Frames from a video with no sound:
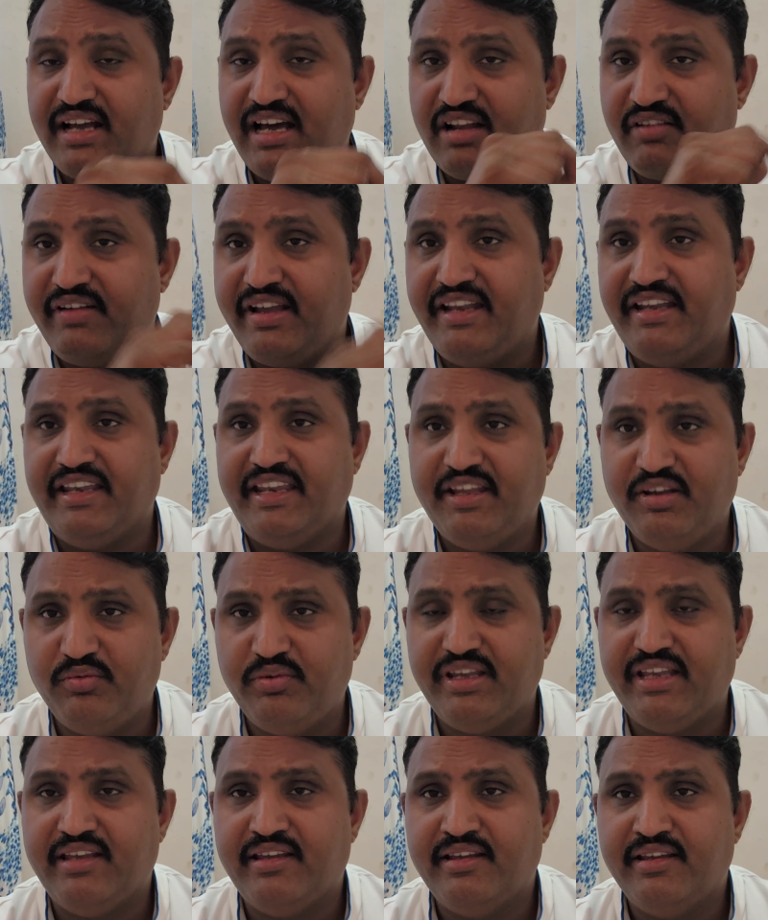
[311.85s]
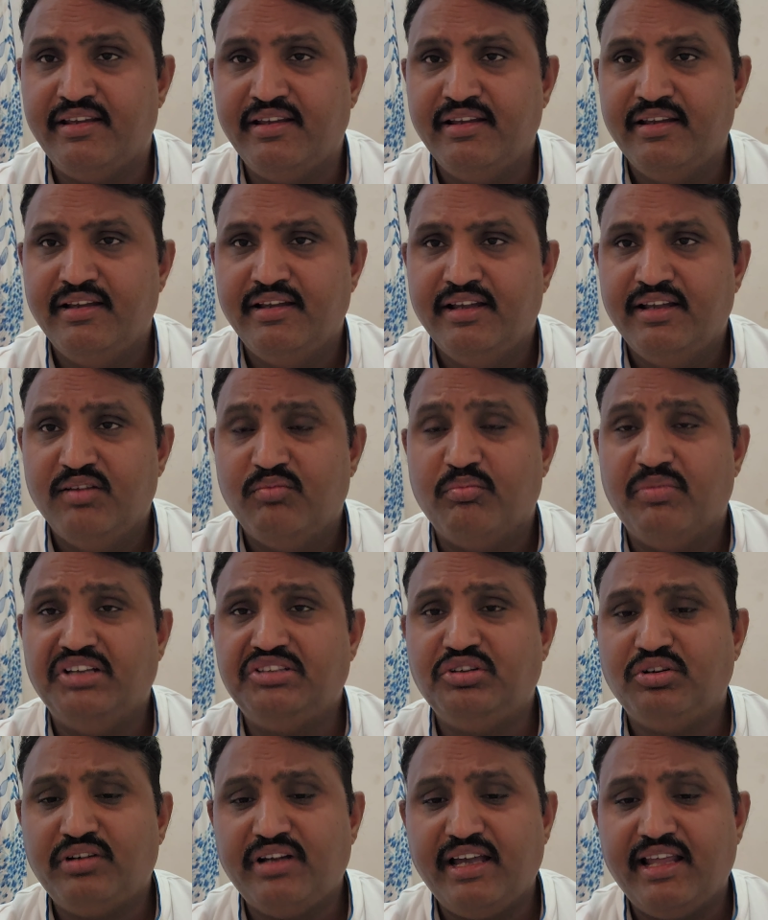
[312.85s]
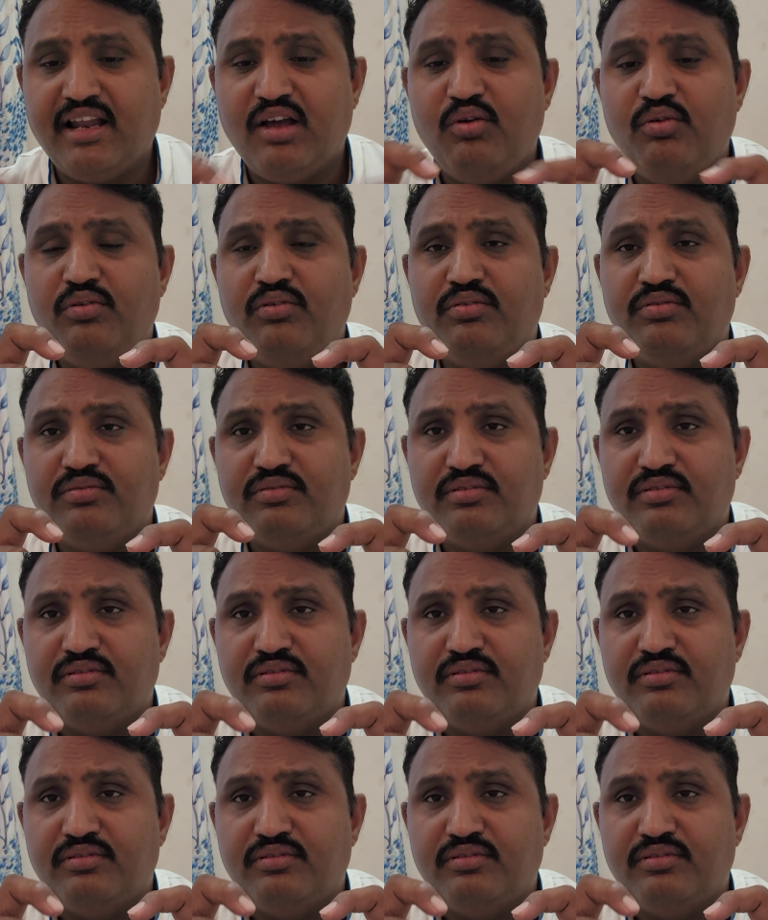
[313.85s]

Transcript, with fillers: कार्रवाई नहीं हुई मैं तो कह रहा हूं